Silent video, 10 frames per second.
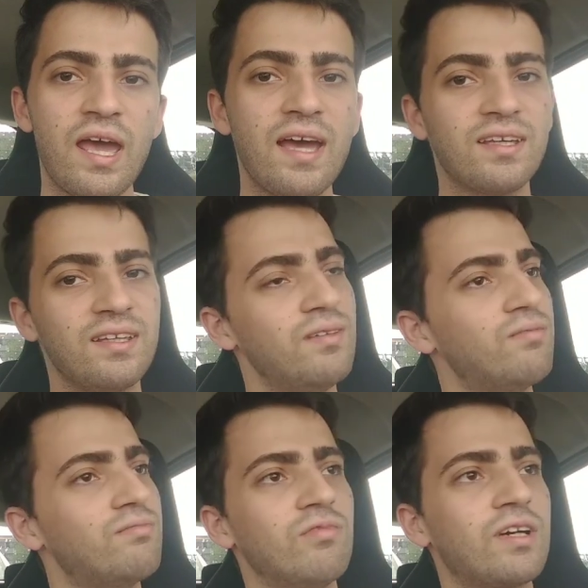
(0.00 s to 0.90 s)
é que
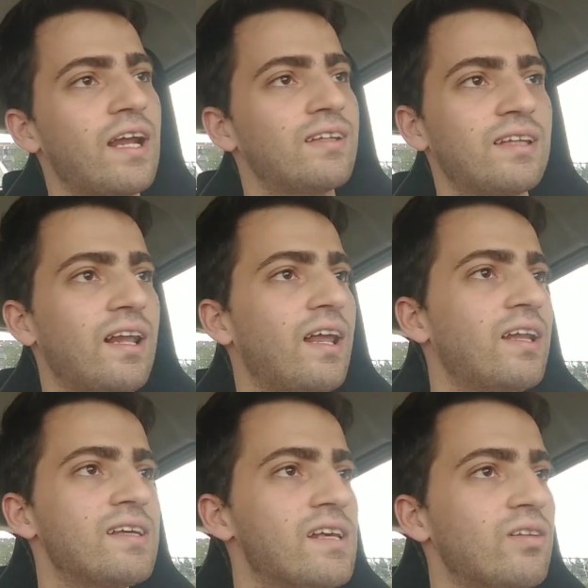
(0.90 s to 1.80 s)
o cara tá lá
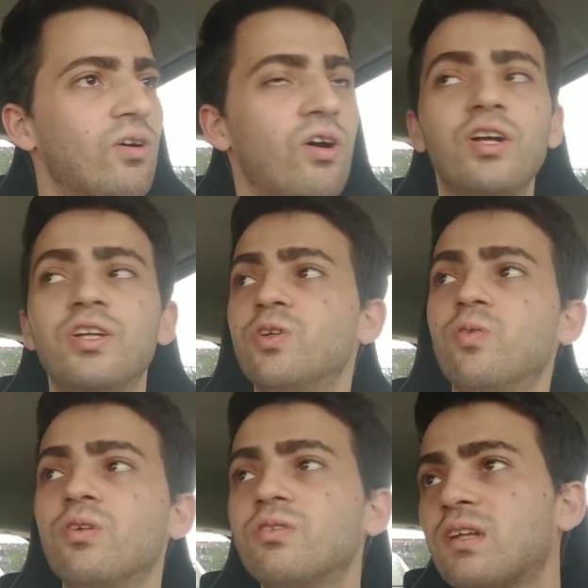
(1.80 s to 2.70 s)
na Asa Norte, o
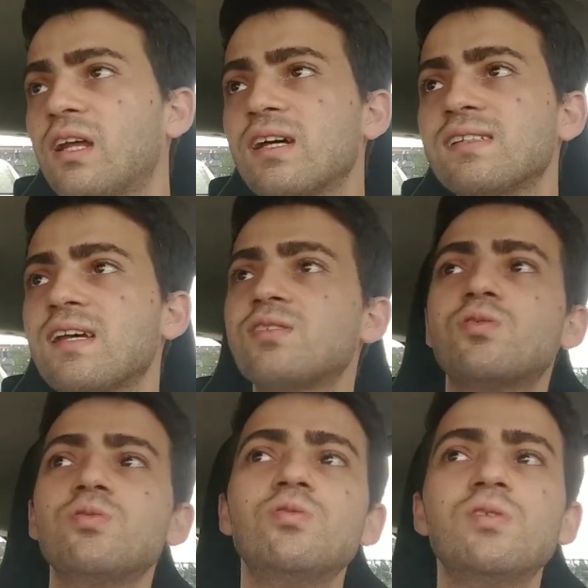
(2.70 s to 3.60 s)
outro tá na Asa
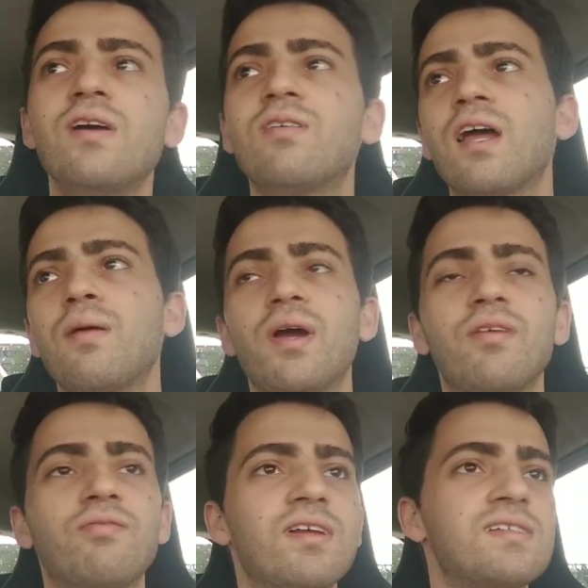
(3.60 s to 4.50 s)
Sul, aí o cara pega
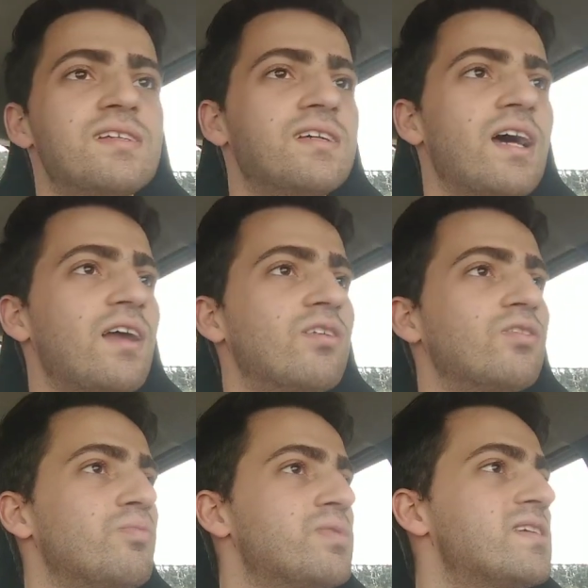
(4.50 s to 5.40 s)
e fala assim, cara, eu
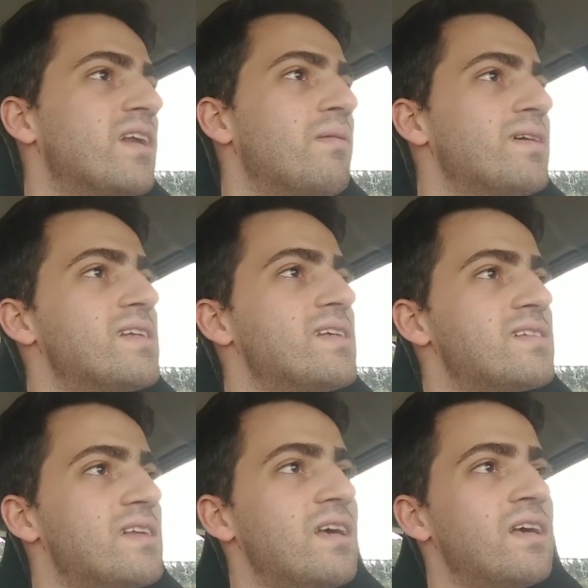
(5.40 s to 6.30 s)
tô precisando
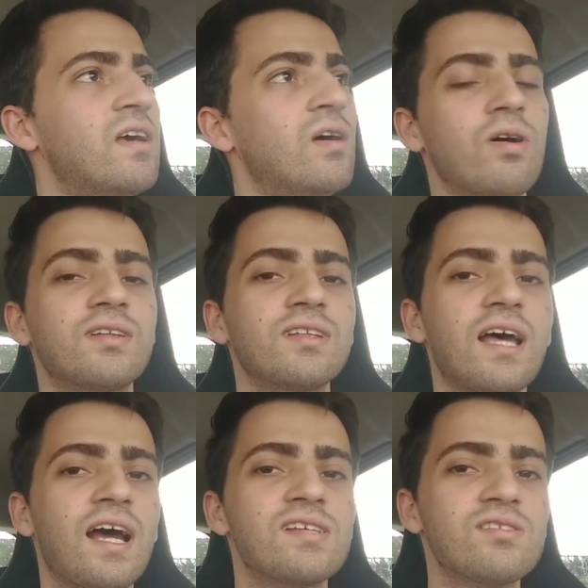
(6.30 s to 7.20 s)
abastecer, quanto que
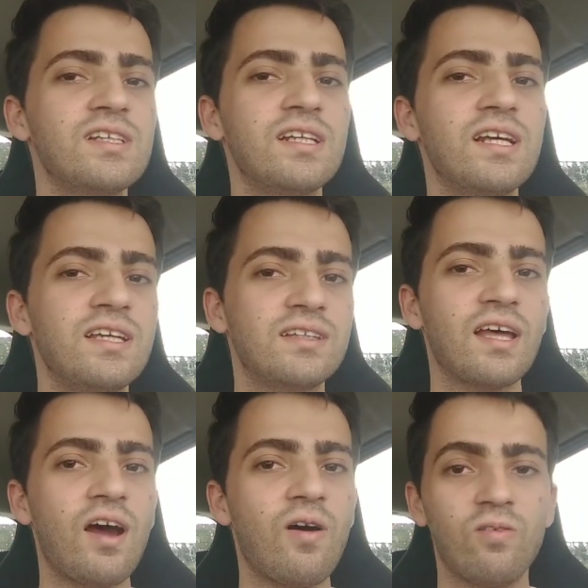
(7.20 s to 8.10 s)
tá a gasolina aí e
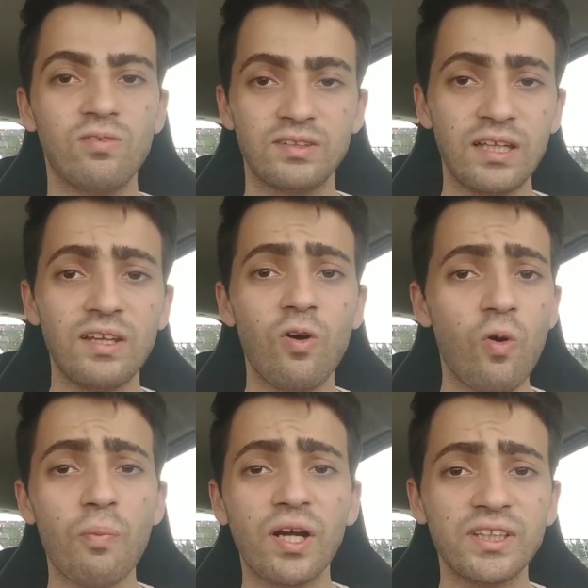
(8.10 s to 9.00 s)
tal, entendeu?
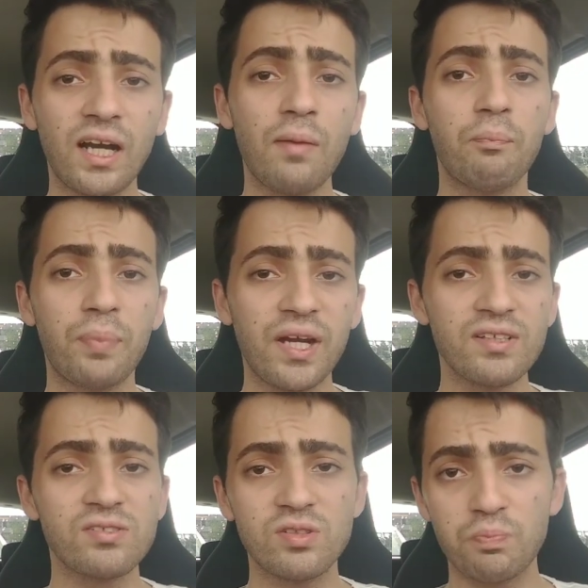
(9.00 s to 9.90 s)
Compartilhar
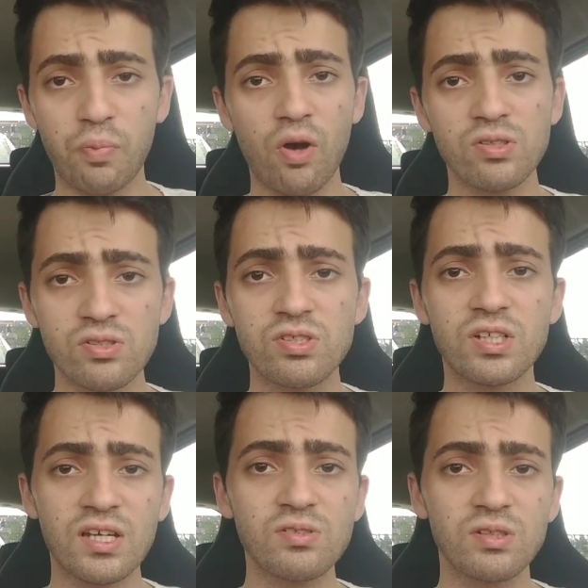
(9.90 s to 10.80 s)
preço de postos de
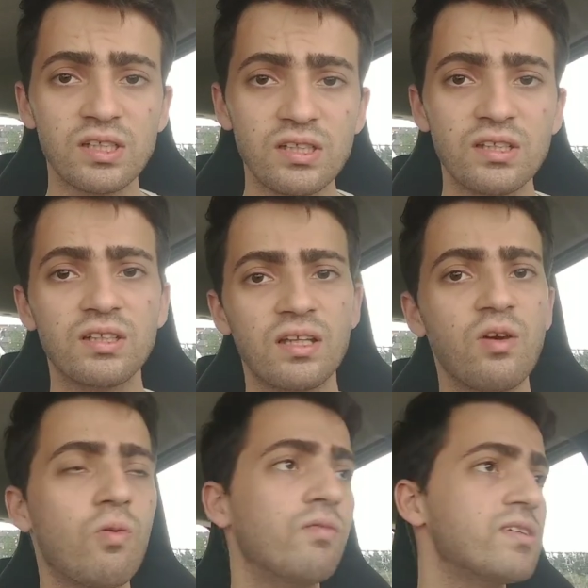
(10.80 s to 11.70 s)
gasolina, entendeu?
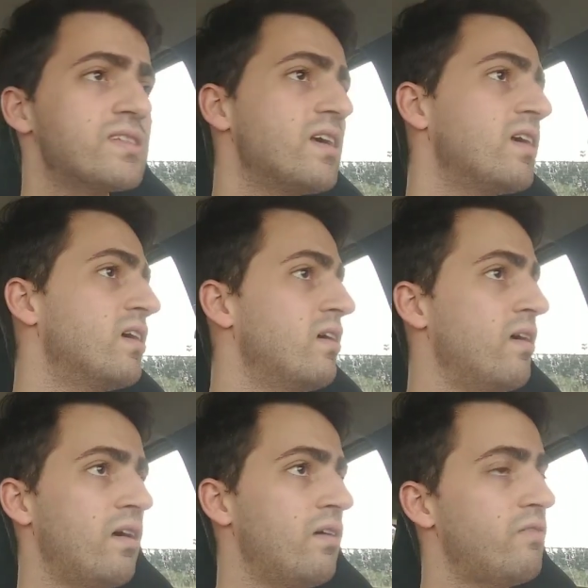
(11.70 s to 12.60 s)
Quando você
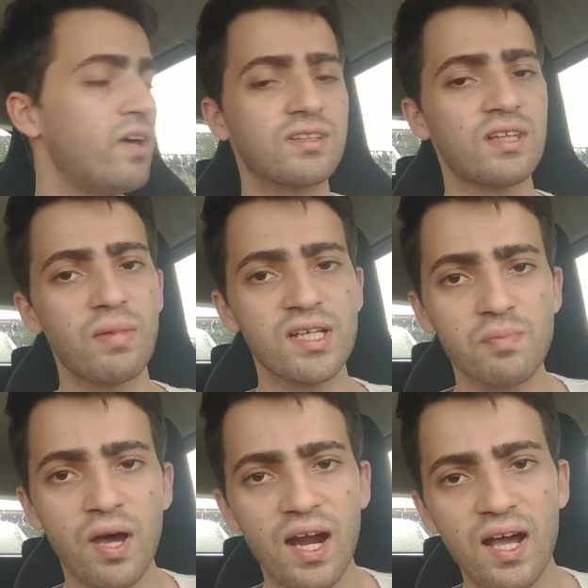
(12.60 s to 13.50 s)
vê que tá mais
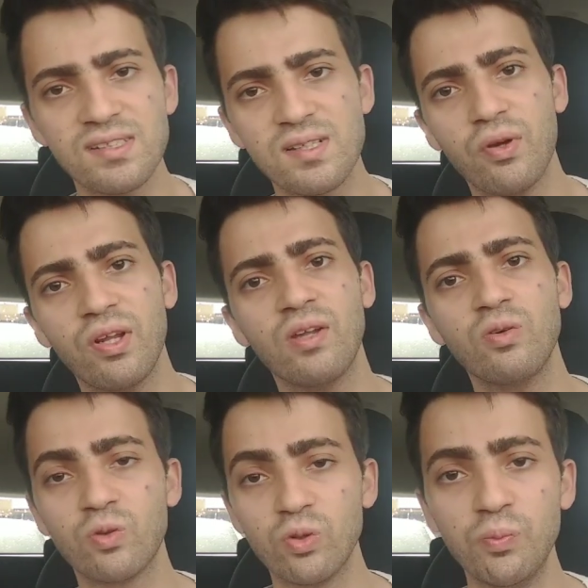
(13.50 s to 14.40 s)
barato, você põe lá no
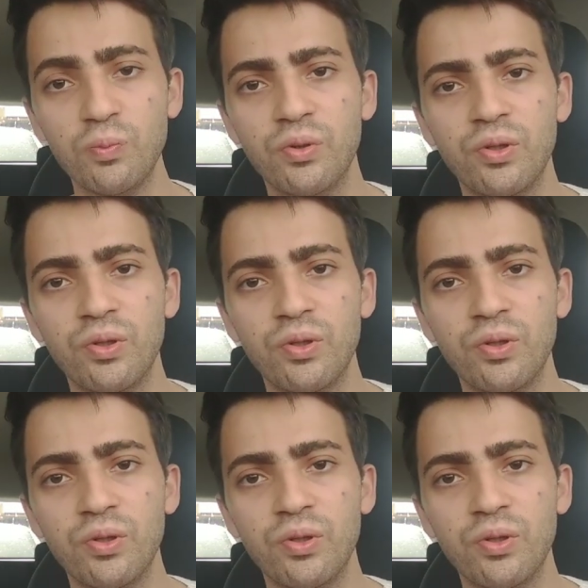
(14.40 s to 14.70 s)
grupo,